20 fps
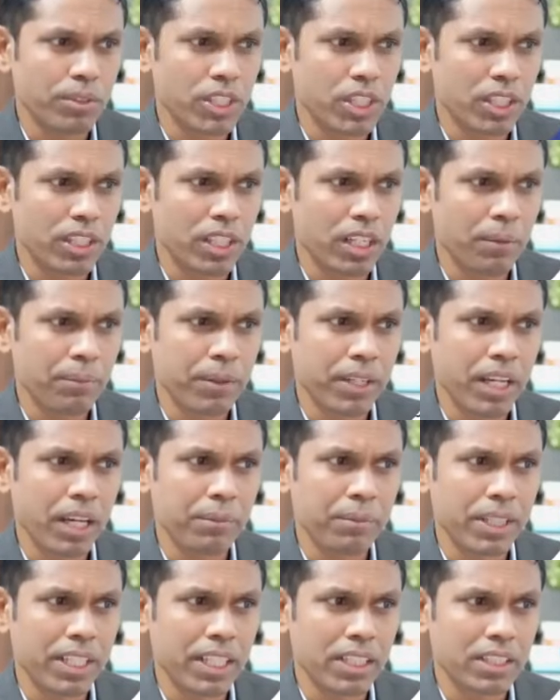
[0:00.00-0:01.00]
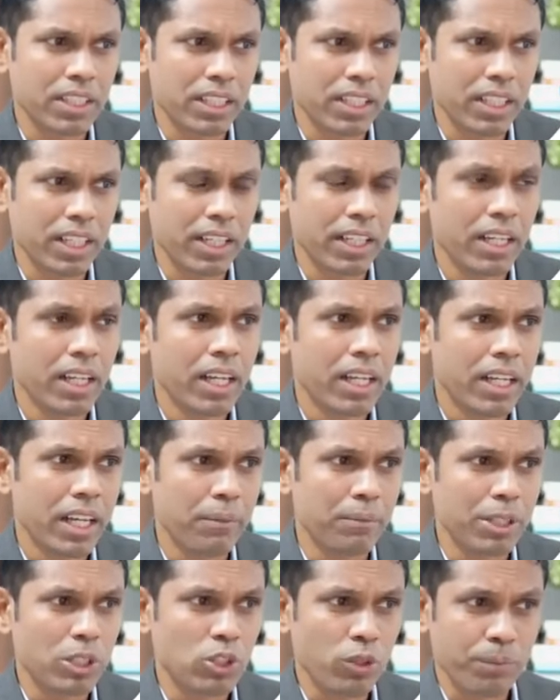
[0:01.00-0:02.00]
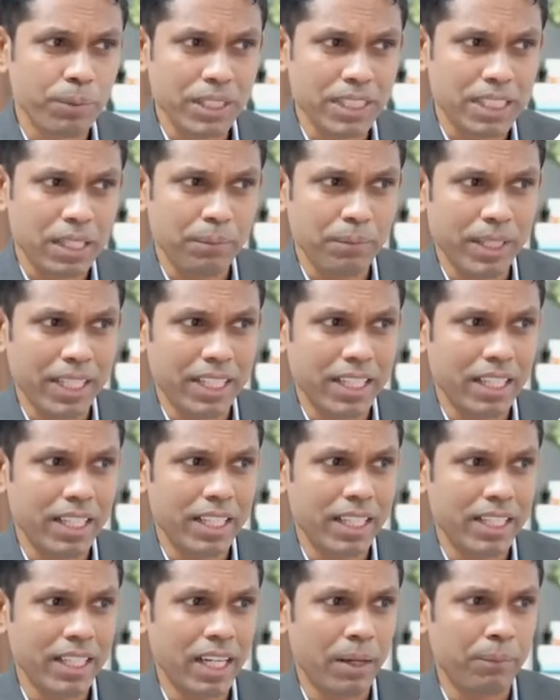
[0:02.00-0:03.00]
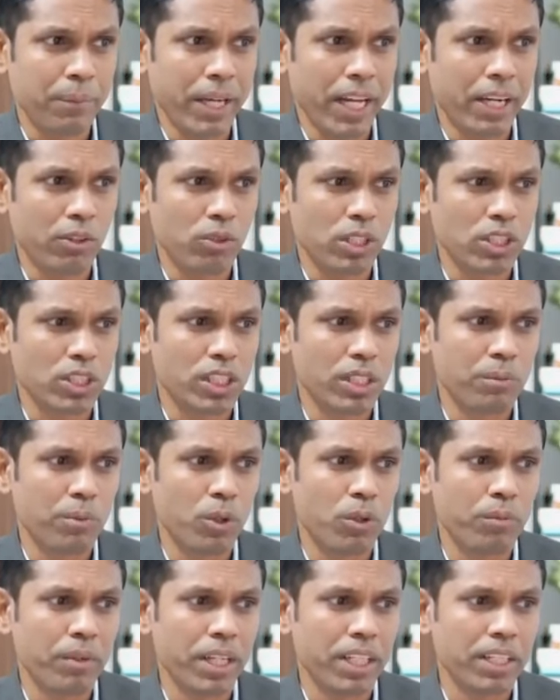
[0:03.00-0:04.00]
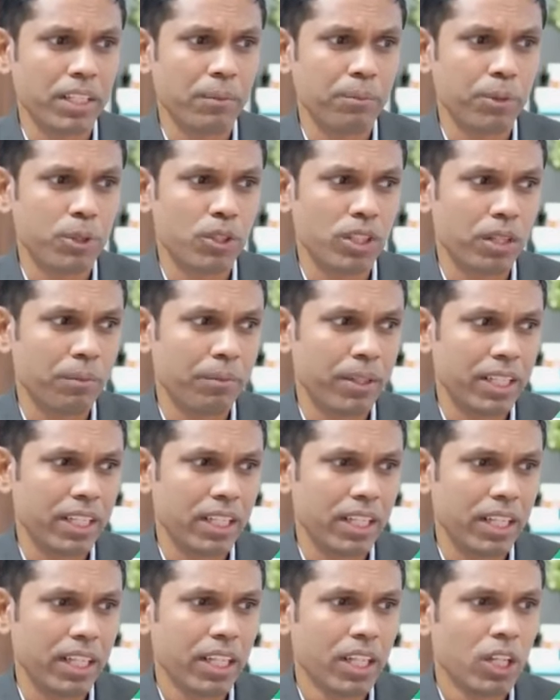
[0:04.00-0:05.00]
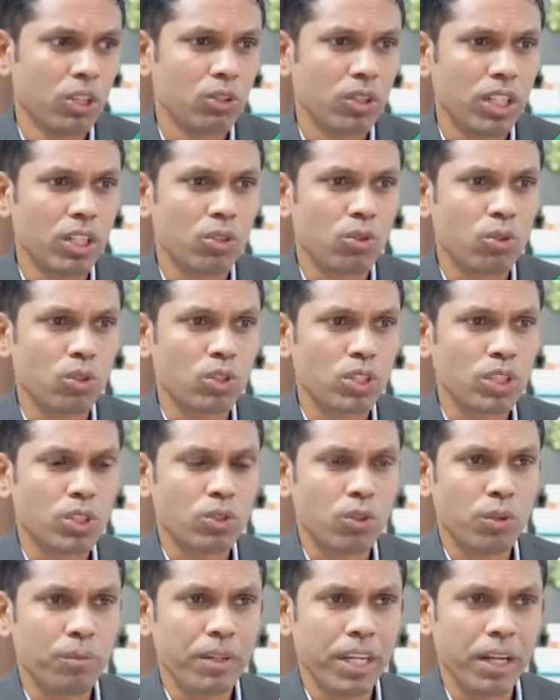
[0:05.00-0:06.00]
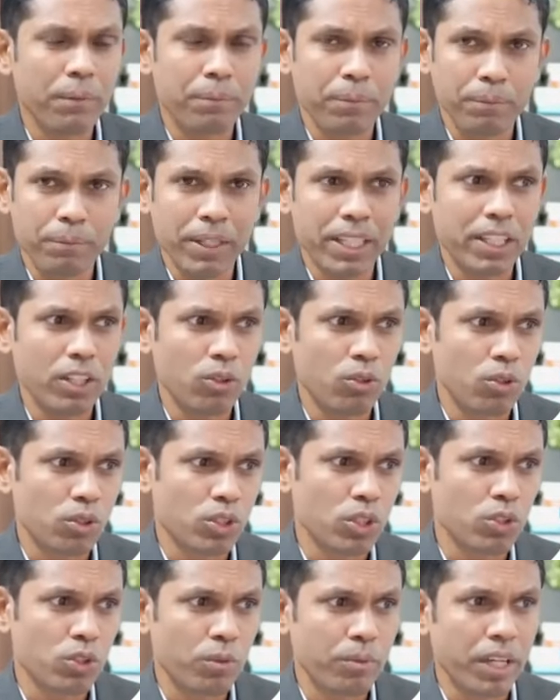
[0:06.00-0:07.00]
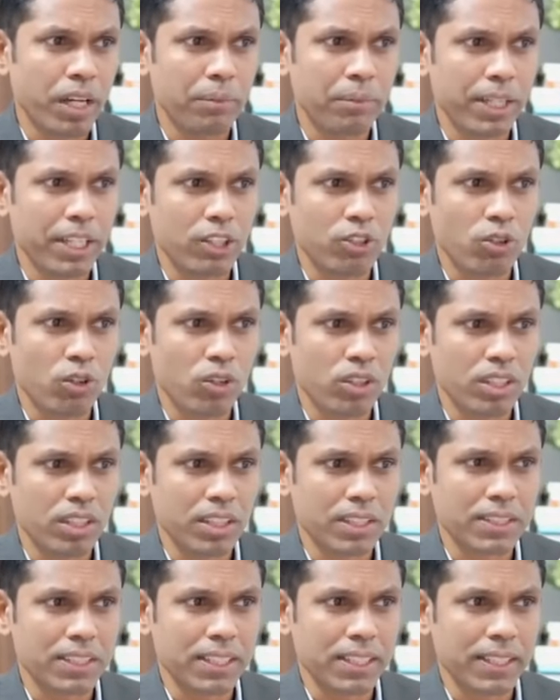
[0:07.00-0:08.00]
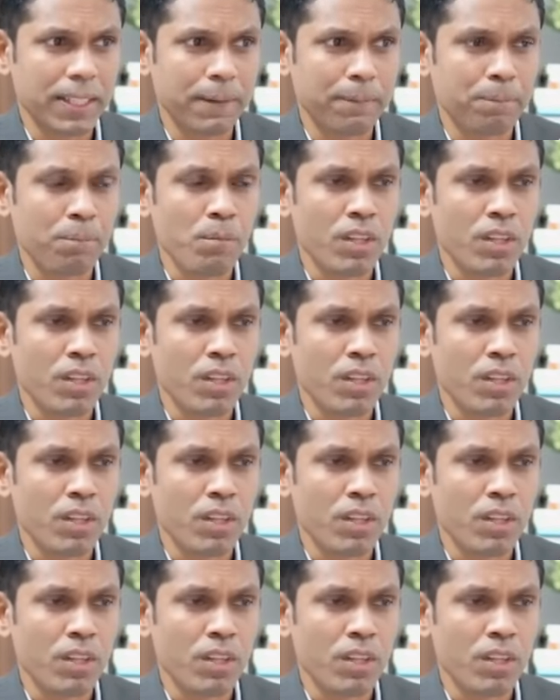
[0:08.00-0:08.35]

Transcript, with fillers: में जाकर आप यहाँ पे देख सकते हैं एम एस ऑफिस का बंडल है यहाँ पे एडवांस डिप्लोमा इन कंप्यूटर का बंडल है तो इन कोर्सेज को भी आप बंडल कोर्सेज को भी आप इनरोल कर सकते हैं